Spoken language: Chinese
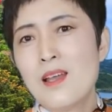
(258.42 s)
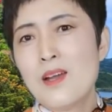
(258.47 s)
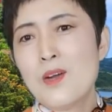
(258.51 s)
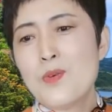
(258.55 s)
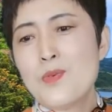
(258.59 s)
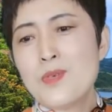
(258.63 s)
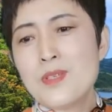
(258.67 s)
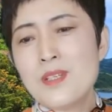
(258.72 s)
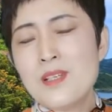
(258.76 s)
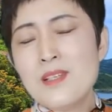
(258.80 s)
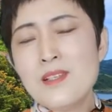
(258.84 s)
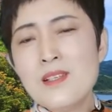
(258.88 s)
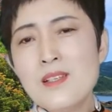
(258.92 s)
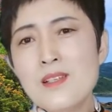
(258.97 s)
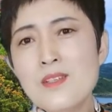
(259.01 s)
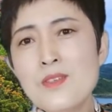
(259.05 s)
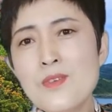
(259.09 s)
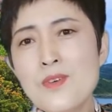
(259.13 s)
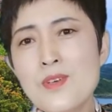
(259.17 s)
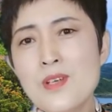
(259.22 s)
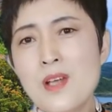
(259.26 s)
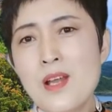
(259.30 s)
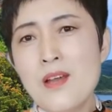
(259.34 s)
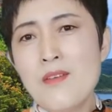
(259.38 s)
胡锡进
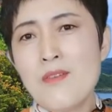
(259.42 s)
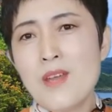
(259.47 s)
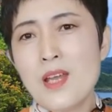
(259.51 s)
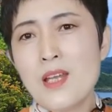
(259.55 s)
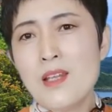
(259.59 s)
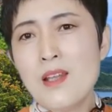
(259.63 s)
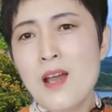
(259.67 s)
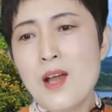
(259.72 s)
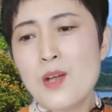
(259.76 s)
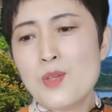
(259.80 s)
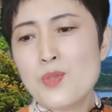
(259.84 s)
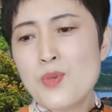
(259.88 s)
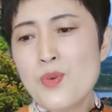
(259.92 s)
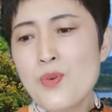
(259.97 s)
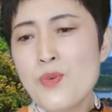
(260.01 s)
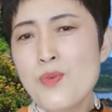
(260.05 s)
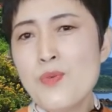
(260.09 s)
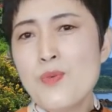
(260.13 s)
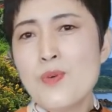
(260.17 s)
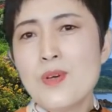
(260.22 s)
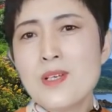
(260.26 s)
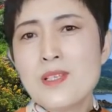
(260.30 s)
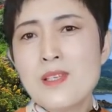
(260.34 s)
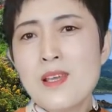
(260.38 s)
就认为呢，中
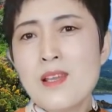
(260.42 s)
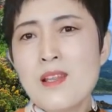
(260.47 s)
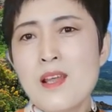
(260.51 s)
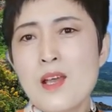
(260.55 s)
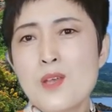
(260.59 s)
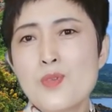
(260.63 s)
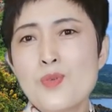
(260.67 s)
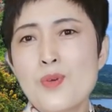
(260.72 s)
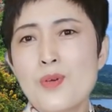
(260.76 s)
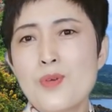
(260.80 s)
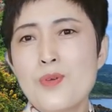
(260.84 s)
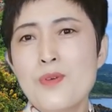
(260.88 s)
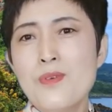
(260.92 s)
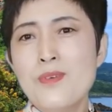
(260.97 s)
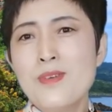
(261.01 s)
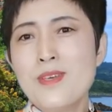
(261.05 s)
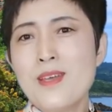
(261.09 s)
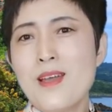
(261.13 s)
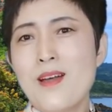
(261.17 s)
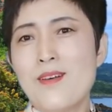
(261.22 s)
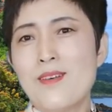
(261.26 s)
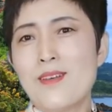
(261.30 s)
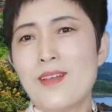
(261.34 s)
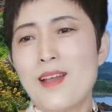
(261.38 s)
国现在所拥
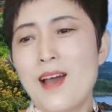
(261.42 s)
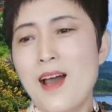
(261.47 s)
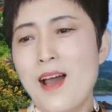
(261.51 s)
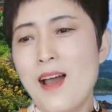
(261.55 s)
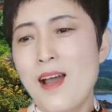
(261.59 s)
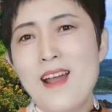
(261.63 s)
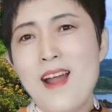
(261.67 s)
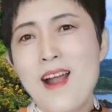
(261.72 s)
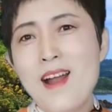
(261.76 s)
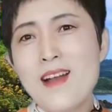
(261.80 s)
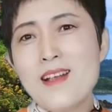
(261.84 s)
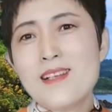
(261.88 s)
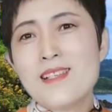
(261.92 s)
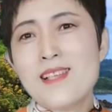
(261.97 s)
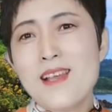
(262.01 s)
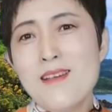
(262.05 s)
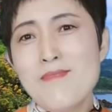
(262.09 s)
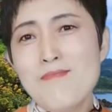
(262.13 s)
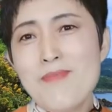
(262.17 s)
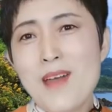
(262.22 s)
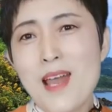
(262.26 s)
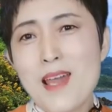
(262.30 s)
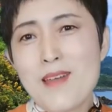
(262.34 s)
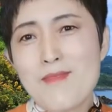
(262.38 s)
有的二
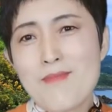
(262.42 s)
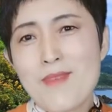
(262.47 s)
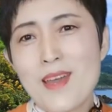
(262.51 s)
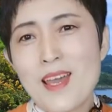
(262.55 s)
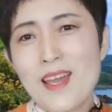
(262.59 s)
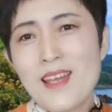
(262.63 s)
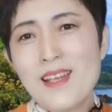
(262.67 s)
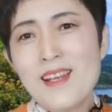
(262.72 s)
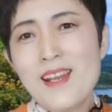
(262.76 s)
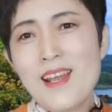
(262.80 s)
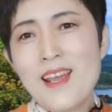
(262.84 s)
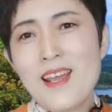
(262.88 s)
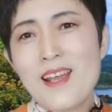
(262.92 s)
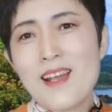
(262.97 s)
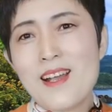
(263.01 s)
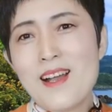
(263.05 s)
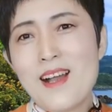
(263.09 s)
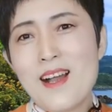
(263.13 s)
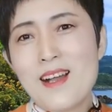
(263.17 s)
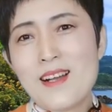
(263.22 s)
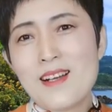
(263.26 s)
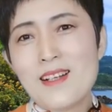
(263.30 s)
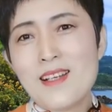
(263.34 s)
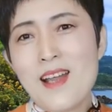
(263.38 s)
三百枚那
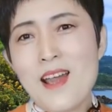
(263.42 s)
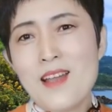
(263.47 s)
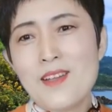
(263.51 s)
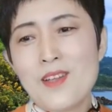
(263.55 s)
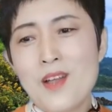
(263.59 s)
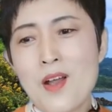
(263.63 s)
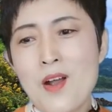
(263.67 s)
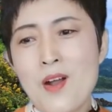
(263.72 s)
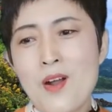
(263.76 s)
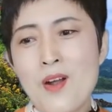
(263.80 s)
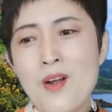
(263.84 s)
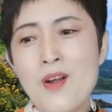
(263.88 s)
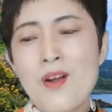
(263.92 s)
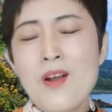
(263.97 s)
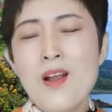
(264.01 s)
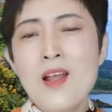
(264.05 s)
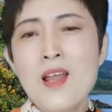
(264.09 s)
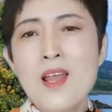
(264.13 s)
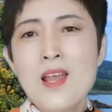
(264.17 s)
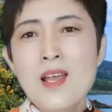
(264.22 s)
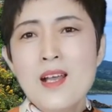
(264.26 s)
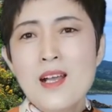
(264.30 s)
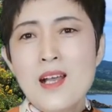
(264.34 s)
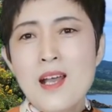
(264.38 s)
个核弹头
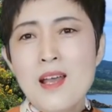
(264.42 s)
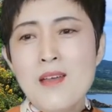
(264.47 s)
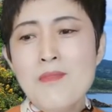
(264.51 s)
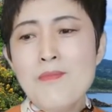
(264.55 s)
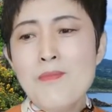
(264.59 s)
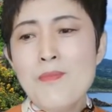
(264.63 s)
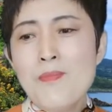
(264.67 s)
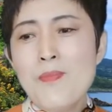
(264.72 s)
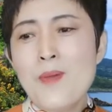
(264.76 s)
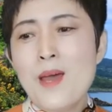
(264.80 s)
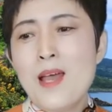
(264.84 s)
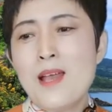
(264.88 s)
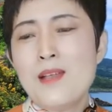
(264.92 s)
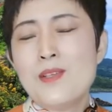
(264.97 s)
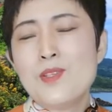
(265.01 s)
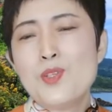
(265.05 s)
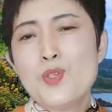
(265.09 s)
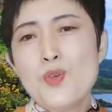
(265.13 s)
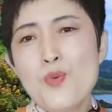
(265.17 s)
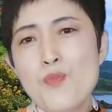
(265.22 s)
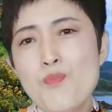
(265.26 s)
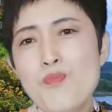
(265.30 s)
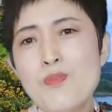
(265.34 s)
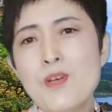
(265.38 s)
根本
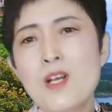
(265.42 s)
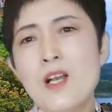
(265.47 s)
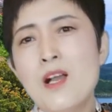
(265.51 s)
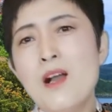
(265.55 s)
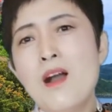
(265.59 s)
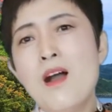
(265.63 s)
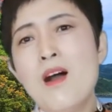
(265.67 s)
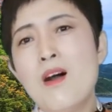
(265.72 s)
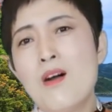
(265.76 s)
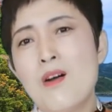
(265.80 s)
就不够，